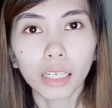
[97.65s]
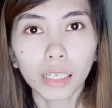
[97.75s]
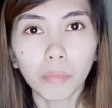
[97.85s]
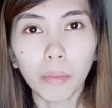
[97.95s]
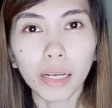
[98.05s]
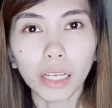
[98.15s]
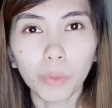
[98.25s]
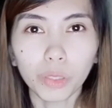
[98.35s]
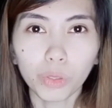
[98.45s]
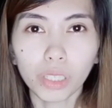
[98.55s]

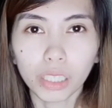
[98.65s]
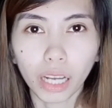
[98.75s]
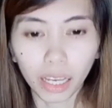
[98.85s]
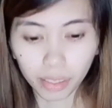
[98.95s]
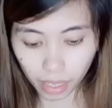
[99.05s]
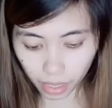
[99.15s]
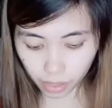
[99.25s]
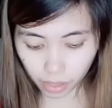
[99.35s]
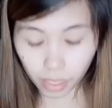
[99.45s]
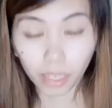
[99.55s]
babanlawan ko na siya and then